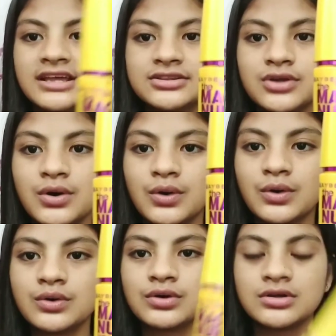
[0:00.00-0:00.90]

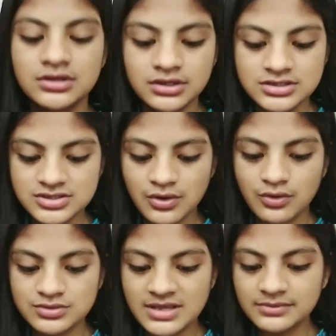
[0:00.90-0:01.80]
Ito.
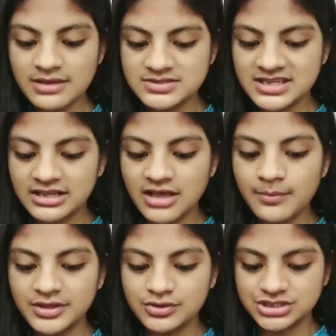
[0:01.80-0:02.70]
So sometimes
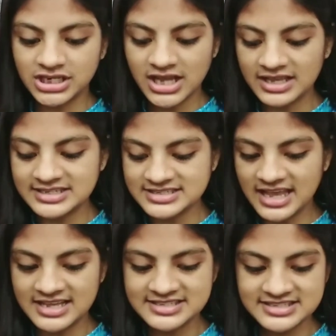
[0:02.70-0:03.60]
ginagamit ko siya
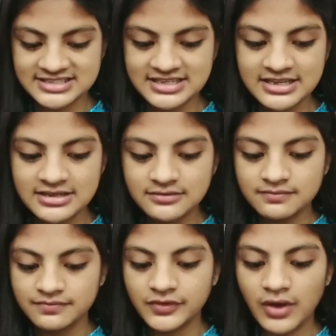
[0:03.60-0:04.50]
guys as
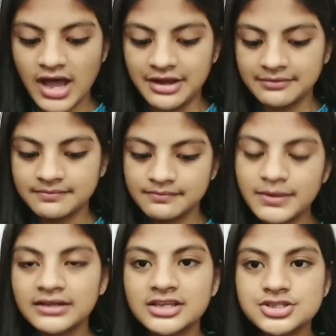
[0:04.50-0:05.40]
an
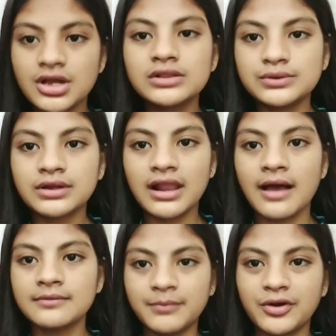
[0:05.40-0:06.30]
pang natural look
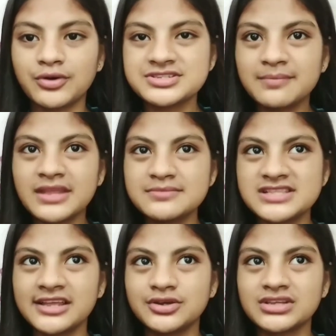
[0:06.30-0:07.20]
lang pero
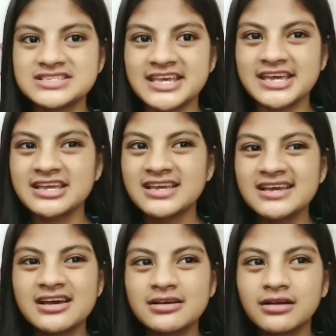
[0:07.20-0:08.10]
sometimes lang yun kasi
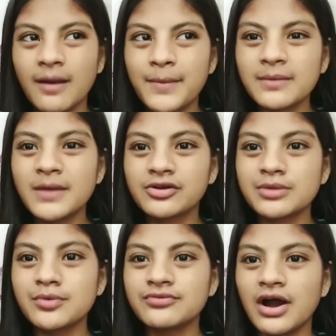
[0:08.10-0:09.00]
kapag
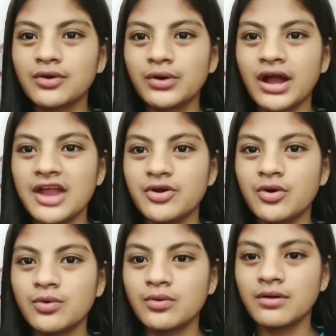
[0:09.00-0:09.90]
mag-remove ako ng
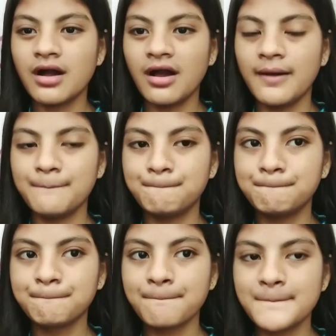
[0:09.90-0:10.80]
ano
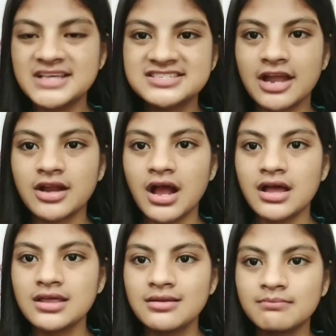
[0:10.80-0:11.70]
um,
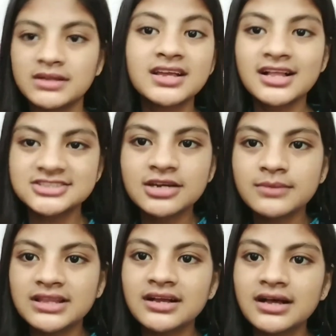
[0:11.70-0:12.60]
mascara Matagal
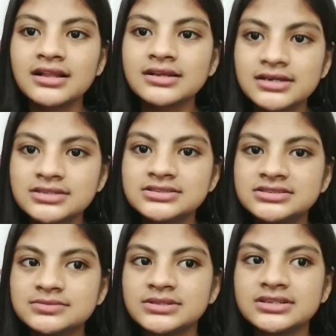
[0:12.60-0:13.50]
siyang matanggal,
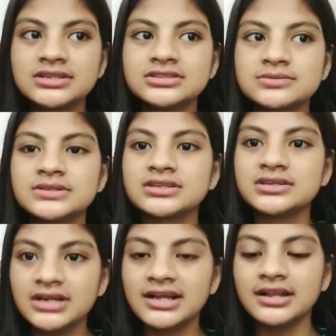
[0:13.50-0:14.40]
guys. Matagal siyang
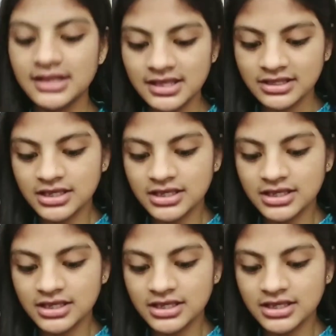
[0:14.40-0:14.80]
matanggal.